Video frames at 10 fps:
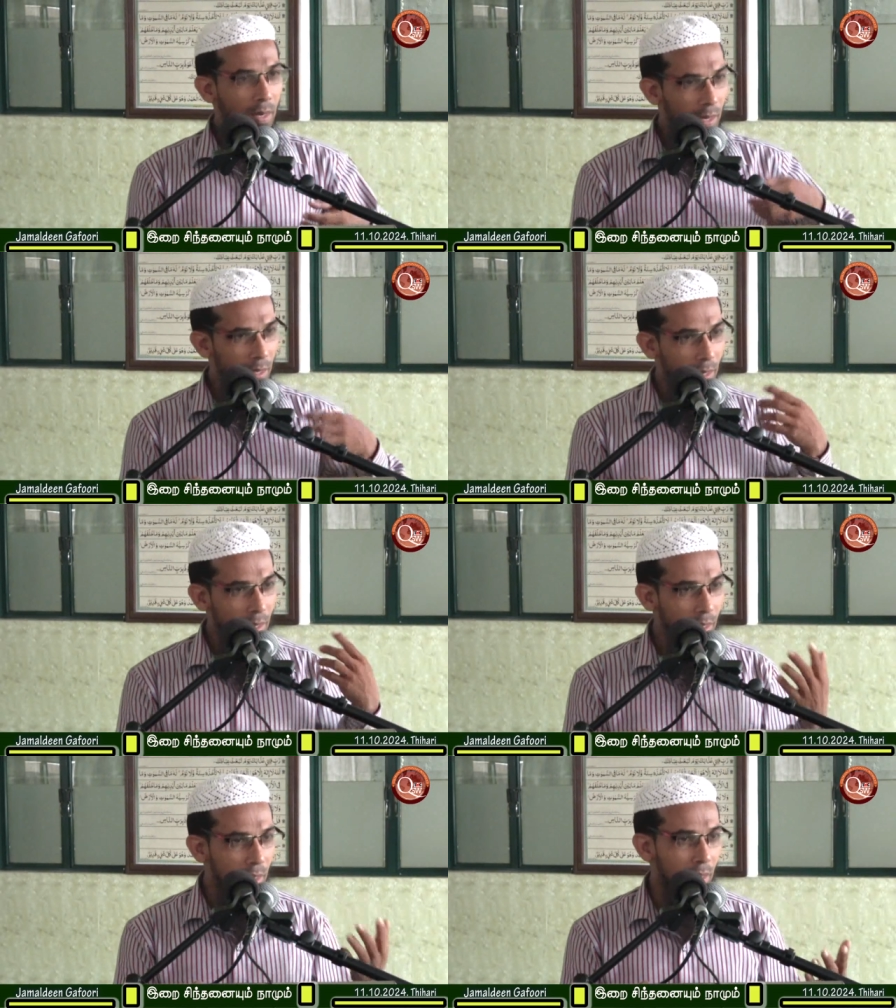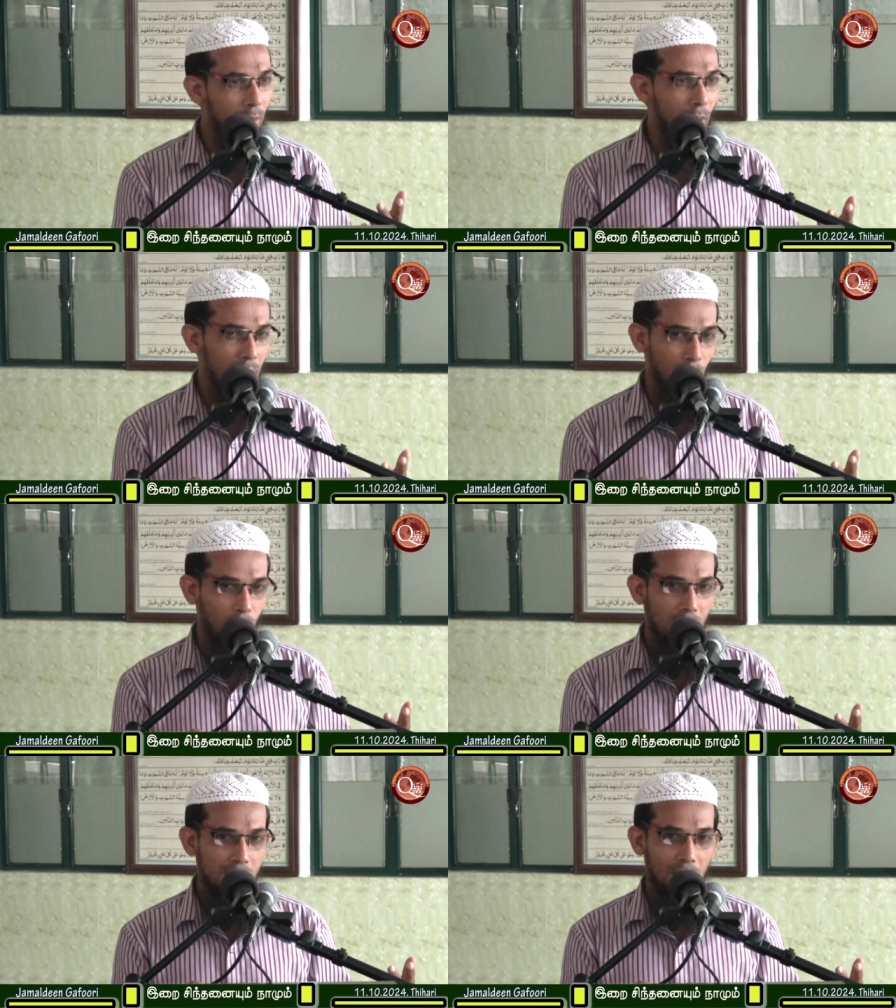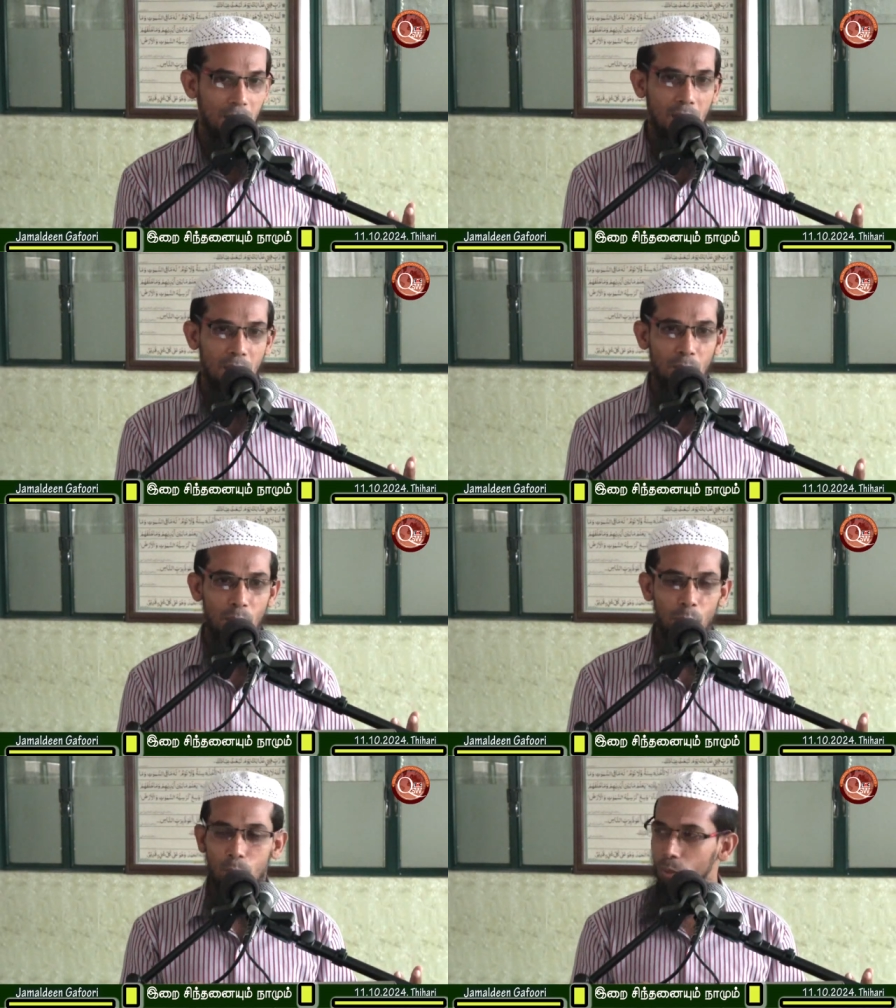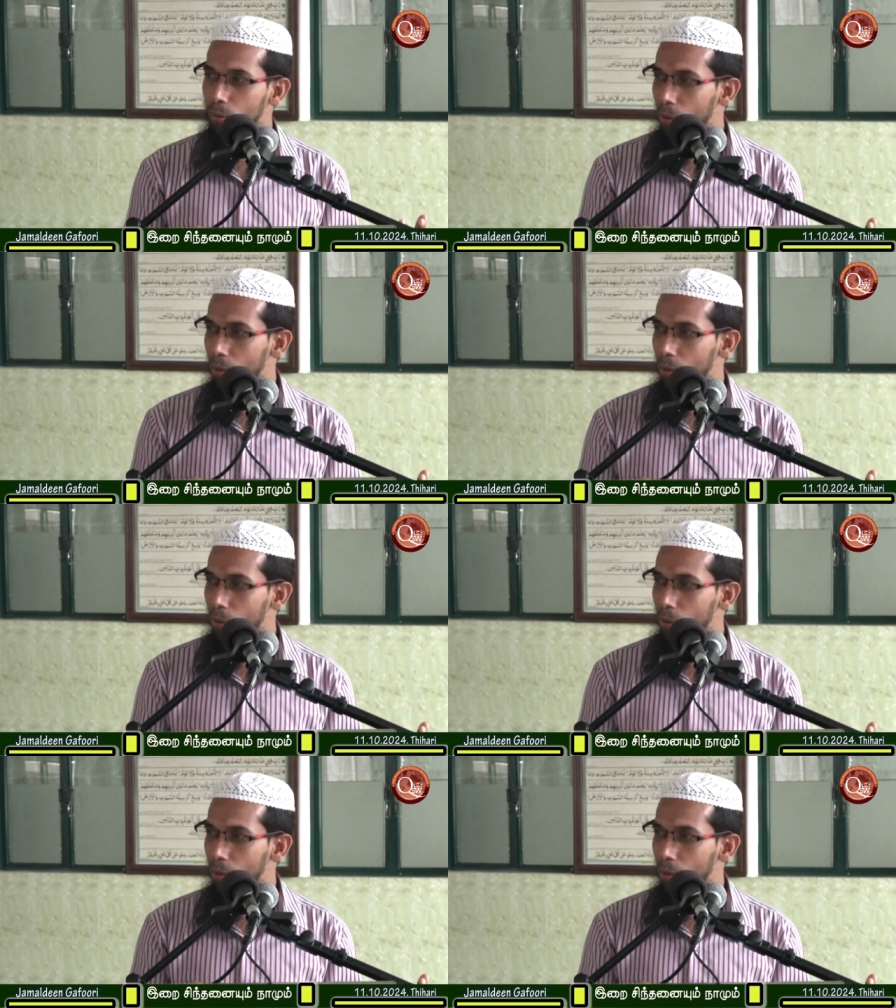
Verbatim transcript: லா இலாஹ இல்லல்லா வஹதஹுலா ஷரீக் அலவு லஹுல் முல்க்